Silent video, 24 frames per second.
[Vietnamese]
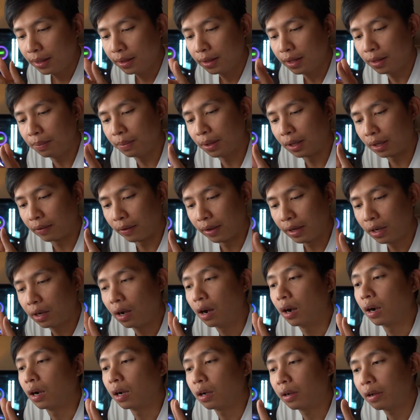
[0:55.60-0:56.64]
thì mình phải
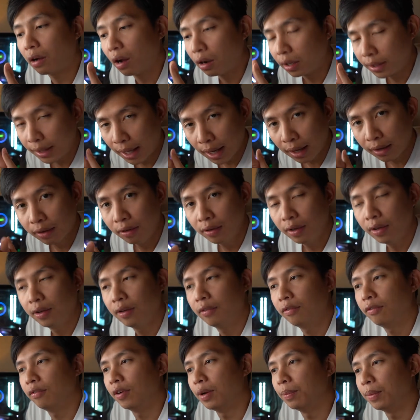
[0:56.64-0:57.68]
cần cân nhắc
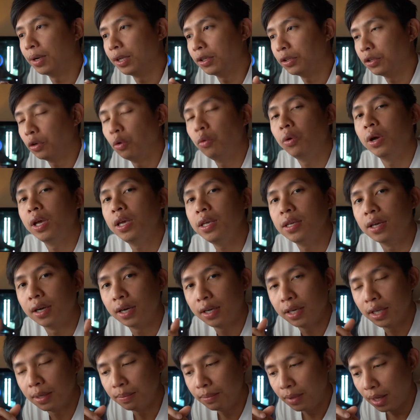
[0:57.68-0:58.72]
và mình chú ý những cái
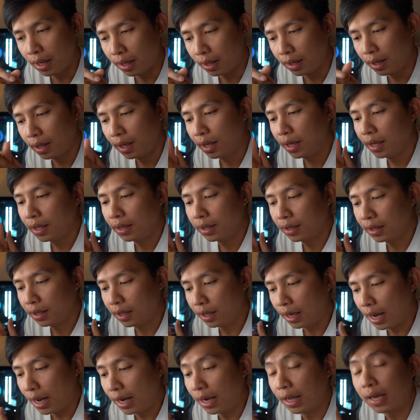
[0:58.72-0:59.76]
điểm gì thì
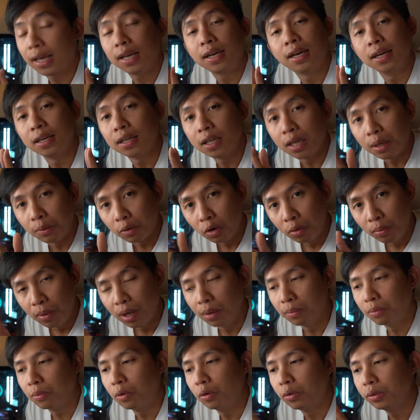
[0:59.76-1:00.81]
đây là cái kinh nghiệm của mình
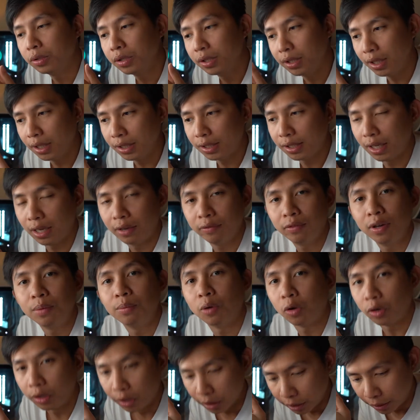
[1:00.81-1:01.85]
muốn chia sẻ với
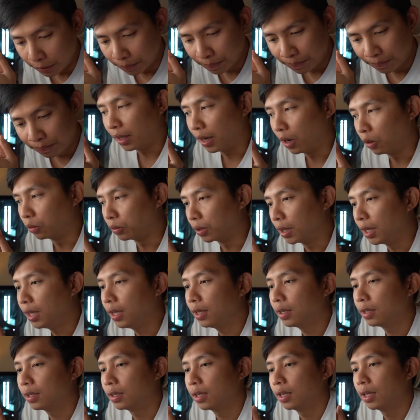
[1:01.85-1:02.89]
mọi người thì đầu
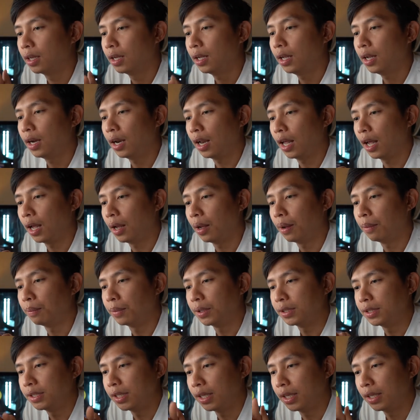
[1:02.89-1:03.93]
tiên là
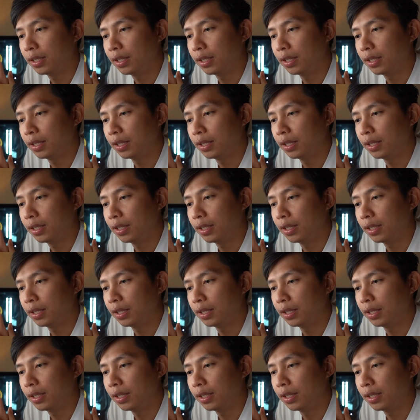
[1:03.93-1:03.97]
mình sẽ